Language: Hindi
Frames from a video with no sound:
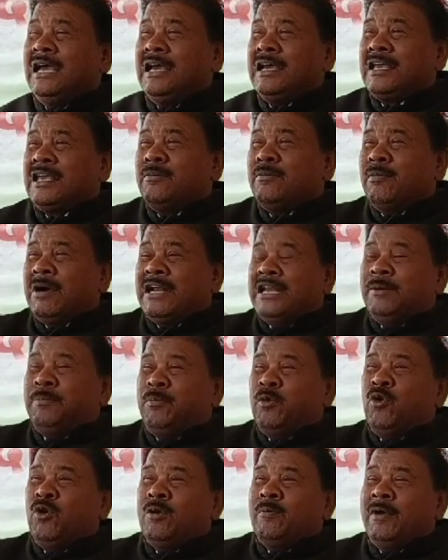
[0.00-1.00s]
कि
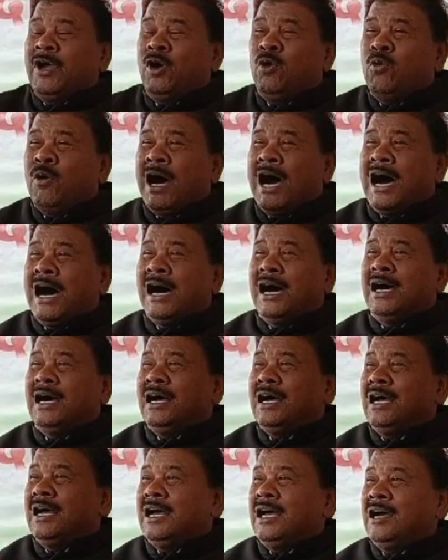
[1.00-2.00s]
मणिपुर में हुआ
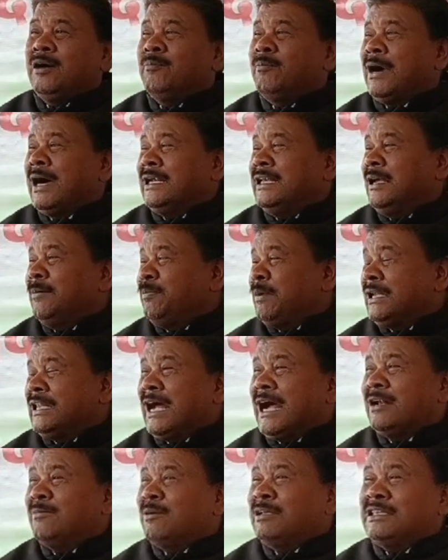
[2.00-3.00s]
माननीय
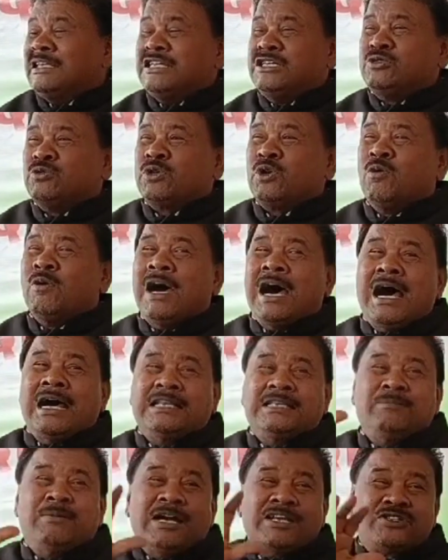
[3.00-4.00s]
प्रधानमंत्री चूंकि वहां
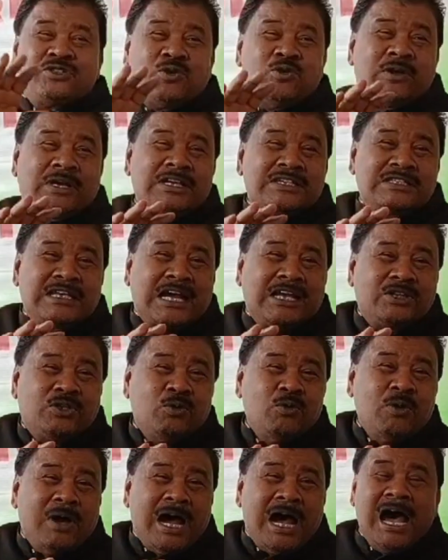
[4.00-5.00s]
आदिवासियों के साथ
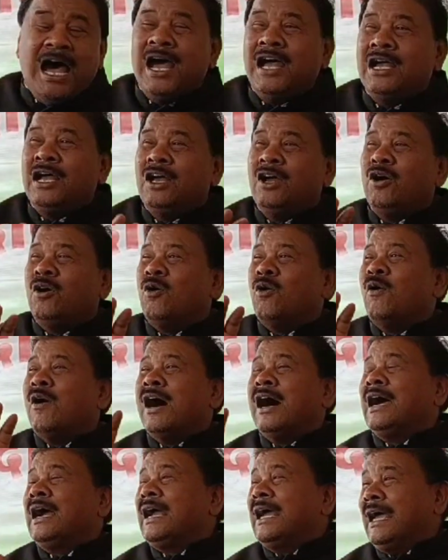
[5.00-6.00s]
हुआ
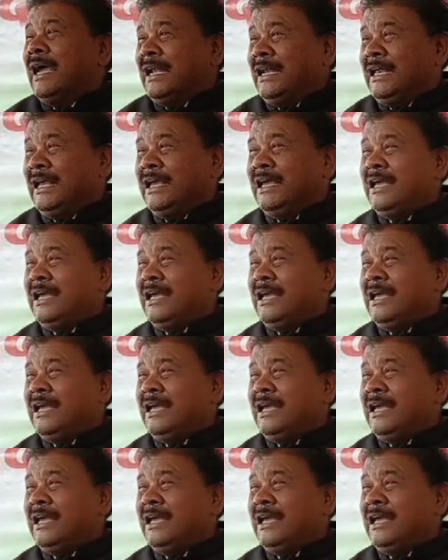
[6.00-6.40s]
वहां गए नहीं